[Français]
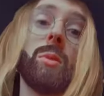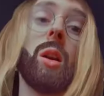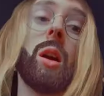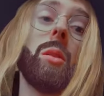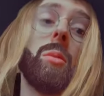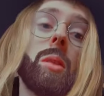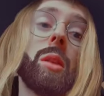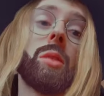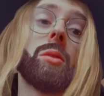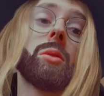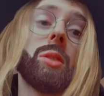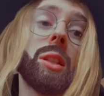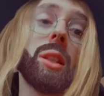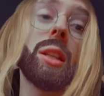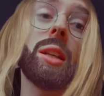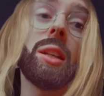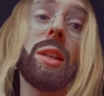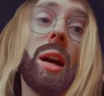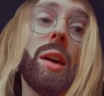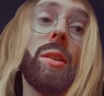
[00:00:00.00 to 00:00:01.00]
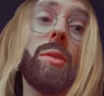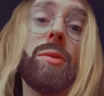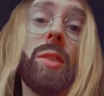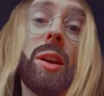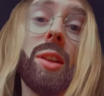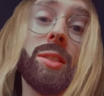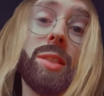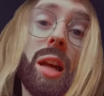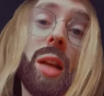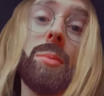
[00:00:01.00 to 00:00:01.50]
À un moment donné, les gars, faut
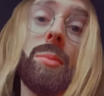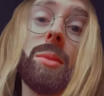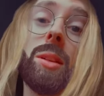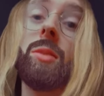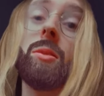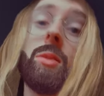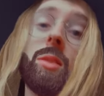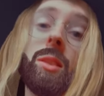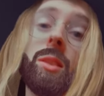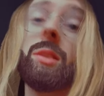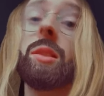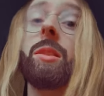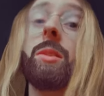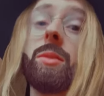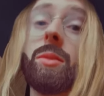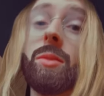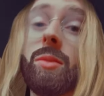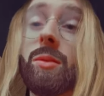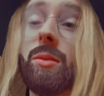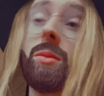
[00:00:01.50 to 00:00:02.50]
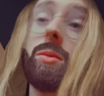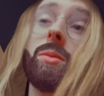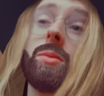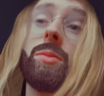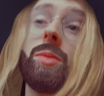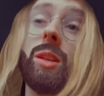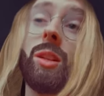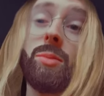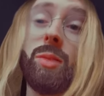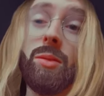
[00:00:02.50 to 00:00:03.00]
se calmer quoi. Hein. Euh,
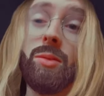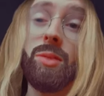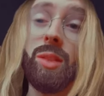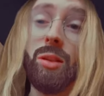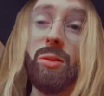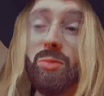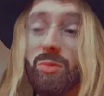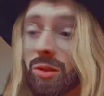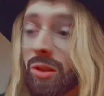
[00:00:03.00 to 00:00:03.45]
franchement, vous êtes tous